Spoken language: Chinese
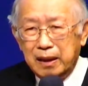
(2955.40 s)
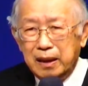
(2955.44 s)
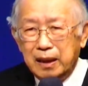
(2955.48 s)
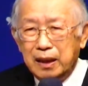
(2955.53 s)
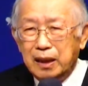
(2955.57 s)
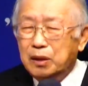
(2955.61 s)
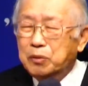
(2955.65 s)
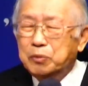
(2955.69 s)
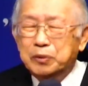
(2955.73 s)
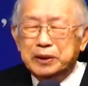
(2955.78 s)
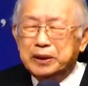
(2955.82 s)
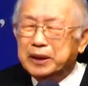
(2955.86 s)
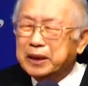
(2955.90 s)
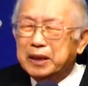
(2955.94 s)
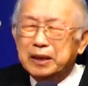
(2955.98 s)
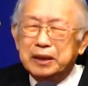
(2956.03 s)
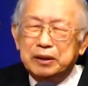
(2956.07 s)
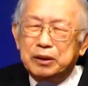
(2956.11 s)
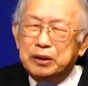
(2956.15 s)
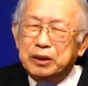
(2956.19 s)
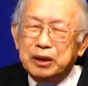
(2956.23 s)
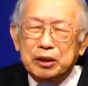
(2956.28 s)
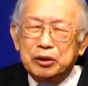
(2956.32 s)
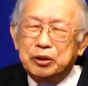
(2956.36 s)
因为这个
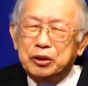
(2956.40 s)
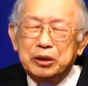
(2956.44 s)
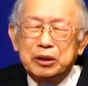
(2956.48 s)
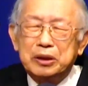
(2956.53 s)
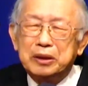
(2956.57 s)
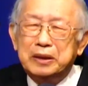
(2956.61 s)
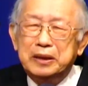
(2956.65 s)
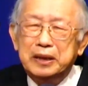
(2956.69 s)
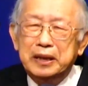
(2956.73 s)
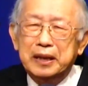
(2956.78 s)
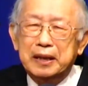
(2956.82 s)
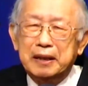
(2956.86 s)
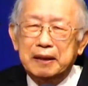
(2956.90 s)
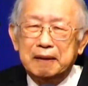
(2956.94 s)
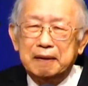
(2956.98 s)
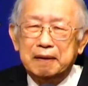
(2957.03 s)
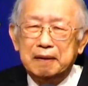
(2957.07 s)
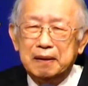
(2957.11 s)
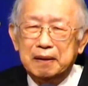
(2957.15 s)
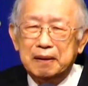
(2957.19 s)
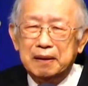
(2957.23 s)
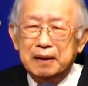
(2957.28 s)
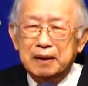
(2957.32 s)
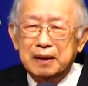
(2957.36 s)
这个世界
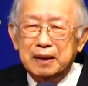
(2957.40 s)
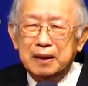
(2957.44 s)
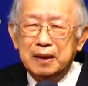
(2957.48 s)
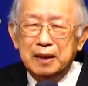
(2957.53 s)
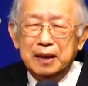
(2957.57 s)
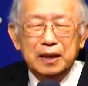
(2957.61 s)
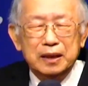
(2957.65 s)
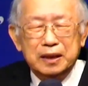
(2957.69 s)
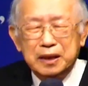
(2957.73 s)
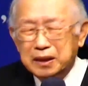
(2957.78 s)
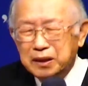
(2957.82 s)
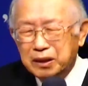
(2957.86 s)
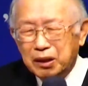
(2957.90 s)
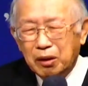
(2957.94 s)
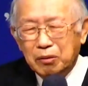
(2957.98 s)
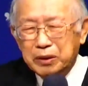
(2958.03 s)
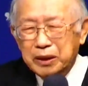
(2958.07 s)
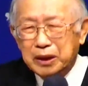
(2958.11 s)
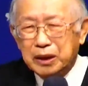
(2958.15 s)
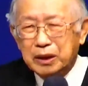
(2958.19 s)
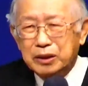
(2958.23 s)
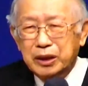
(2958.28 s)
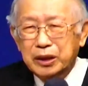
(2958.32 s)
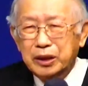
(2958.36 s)
已经到一
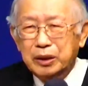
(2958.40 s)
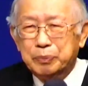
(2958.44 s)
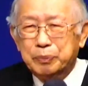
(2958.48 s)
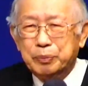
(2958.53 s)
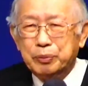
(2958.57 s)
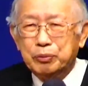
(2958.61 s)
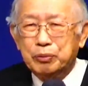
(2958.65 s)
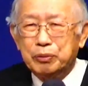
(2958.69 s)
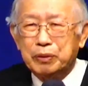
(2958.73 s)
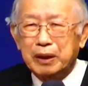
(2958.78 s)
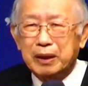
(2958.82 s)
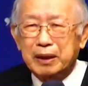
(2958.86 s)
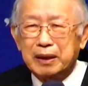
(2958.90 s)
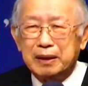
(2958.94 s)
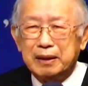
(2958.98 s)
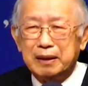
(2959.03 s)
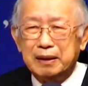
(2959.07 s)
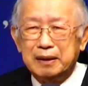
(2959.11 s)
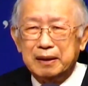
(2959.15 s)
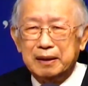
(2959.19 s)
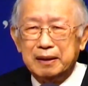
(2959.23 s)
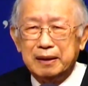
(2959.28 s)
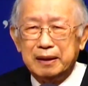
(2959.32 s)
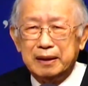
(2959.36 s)
个地步了，
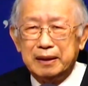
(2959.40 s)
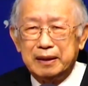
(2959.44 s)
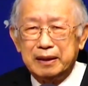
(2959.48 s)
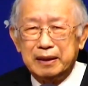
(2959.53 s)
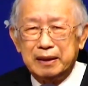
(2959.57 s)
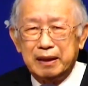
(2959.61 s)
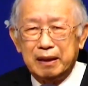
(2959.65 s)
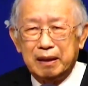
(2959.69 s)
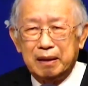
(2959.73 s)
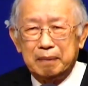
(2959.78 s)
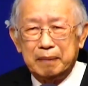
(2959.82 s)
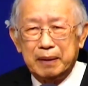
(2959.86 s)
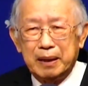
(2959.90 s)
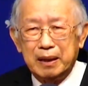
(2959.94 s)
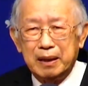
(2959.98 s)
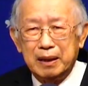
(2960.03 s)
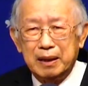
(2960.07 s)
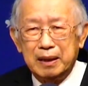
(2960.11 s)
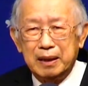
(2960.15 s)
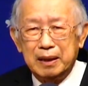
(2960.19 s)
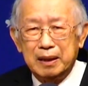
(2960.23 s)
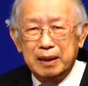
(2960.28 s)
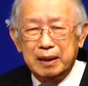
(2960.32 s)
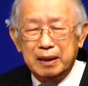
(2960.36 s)
你知道吗？
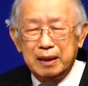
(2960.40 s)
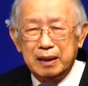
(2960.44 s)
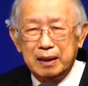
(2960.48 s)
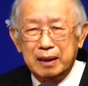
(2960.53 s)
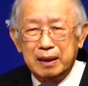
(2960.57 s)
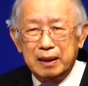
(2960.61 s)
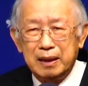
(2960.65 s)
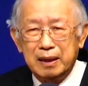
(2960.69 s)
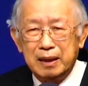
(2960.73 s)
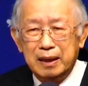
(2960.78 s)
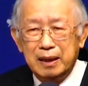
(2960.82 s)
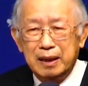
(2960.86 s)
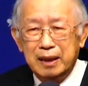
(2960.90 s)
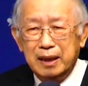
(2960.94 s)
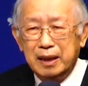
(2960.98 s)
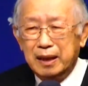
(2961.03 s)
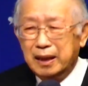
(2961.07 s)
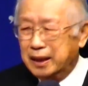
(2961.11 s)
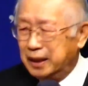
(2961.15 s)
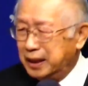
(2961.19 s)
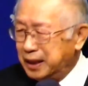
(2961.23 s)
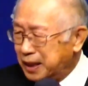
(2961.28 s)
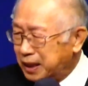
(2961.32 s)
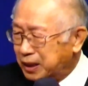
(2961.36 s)

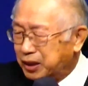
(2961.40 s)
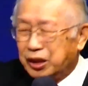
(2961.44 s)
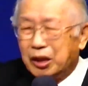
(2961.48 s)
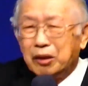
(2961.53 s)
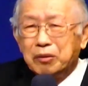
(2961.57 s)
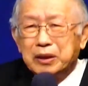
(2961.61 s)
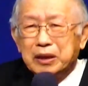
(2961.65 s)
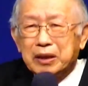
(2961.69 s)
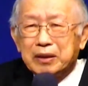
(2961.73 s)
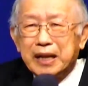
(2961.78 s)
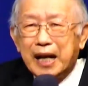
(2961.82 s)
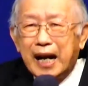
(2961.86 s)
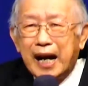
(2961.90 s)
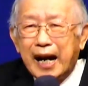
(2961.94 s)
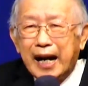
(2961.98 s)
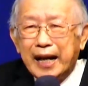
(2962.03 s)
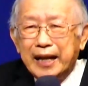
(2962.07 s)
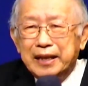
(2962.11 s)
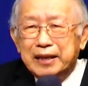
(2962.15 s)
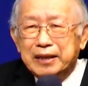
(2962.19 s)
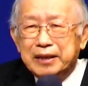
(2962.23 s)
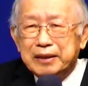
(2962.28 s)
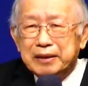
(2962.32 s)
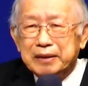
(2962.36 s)
一个小小的孩
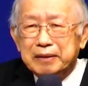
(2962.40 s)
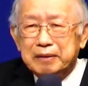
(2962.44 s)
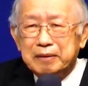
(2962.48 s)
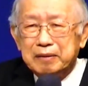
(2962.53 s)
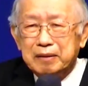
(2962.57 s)
子，